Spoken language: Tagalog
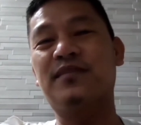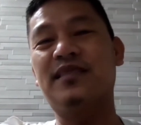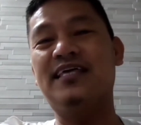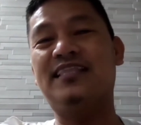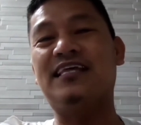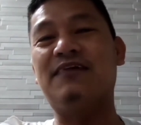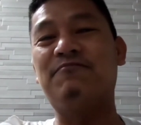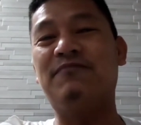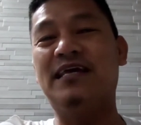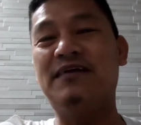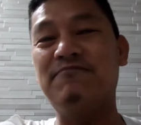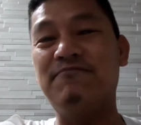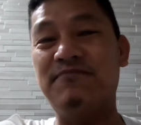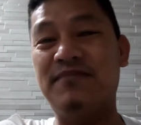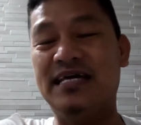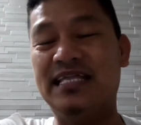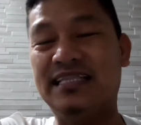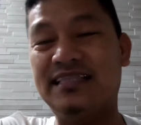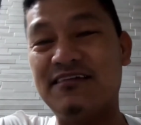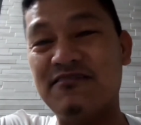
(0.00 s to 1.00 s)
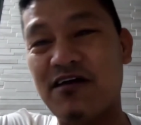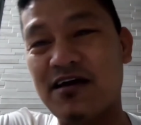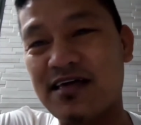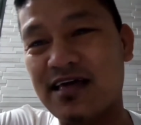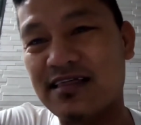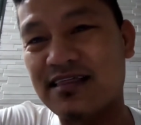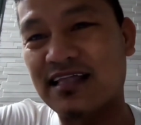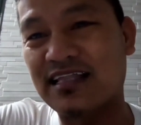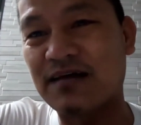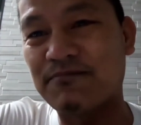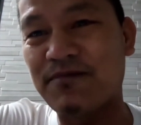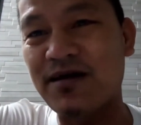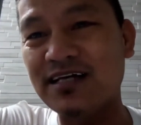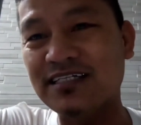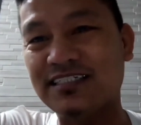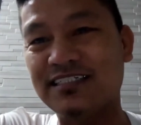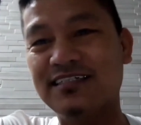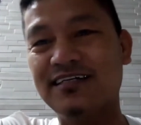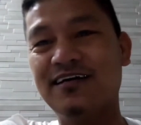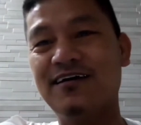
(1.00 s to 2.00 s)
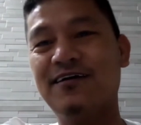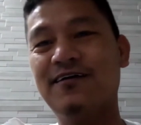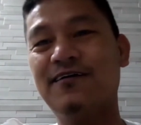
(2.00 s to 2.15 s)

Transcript: establishment nila sa tapas.